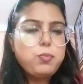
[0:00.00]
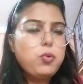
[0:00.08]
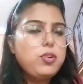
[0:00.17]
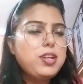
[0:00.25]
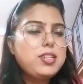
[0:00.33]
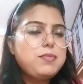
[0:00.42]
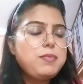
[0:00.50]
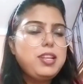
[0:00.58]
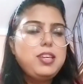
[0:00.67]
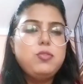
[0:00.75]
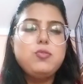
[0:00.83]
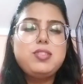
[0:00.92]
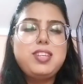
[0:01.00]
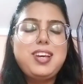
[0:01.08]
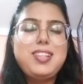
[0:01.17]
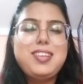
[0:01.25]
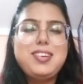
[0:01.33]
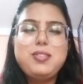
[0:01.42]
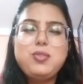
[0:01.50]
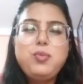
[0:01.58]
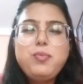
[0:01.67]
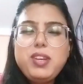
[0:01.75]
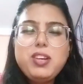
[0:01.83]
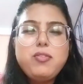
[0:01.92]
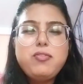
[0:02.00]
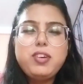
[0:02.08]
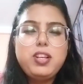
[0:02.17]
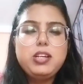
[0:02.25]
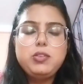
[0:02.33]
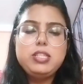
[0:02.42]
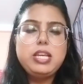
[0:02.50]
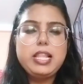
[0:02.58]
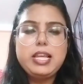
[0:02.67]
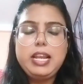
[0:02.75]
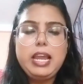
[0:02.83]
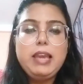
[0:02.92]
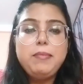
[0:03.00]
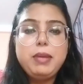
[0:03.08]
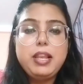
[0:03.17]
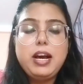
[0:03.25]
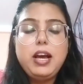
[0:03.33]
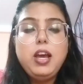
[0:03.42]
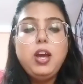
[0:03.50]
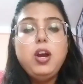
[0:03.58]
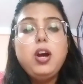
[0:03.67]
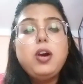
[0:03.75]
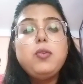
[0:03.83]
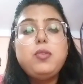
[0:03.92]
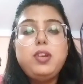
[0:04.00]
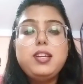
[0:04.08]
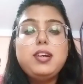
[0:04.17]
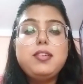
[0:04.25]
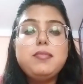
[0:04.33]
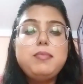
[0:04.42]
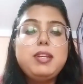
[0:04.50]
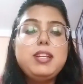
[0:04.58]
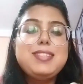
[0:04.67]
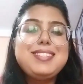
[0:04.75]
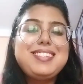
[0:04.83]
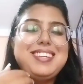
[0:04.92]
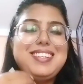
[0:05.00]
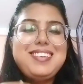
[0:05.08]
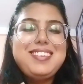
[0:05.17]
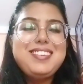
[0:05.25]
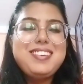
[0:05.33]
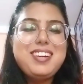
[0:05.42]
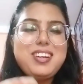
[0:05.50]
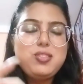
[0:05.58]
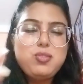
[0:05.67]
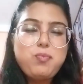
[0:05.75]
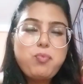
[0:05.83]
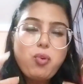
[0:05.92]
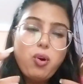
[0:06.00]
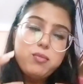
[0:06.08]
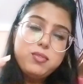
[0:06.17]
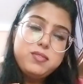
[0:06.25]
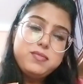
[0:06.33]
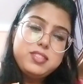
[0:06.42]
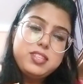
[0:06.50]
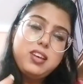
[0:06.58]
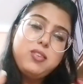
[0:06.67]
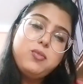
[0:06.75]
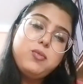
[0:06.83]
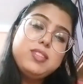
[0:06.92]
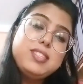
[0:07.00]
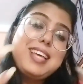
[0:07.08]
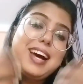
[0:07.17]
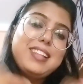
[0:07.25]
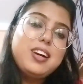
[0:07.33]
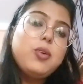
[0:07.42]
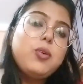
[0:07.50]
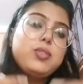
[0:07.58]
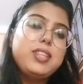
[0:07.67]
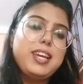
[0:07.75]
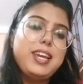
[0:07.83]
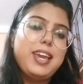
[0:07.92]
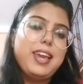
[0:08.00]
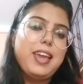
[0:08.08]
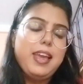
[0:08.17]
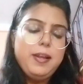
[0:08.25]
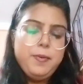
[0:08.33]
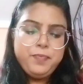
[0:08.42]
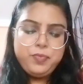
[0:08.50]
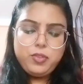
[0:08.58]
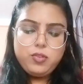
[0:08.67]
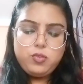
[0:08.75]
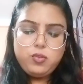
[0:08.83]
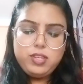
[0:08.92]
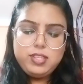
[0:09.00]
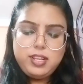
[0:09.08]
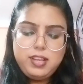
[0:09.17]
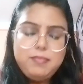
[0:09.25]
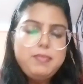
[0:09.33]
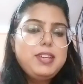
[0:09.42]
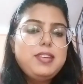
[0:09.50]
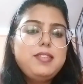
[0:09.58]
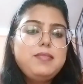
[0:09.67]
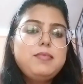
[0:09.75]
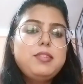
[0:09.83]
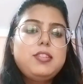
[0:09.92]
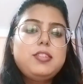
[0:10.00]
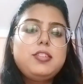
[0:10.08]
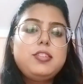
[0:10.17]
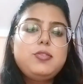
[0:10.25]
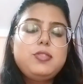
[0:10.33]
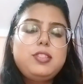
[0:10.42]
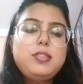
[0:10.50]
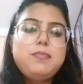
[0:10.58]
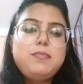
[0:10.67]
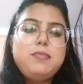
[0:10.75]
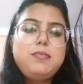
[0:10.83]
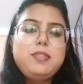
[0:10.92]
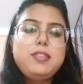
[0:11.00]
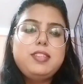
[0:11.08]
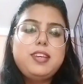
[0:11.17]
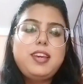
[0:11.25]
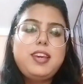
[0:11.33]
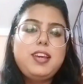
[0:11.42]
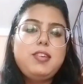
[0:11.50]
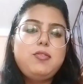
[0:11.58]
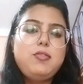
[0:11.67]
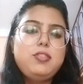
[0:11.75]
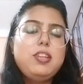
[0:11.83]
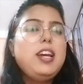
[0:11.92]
प्रोडक्ट्स मैंने यूज़ किया था तो मेरे को फल कुछ ज़्यादा नहीं मिला उल्टा मेरा स्किन का जो प्रॉब्लम्स है वो ज़्यादा होते गए तो इसीलिए मैं uh, कुछ दिन से कुछ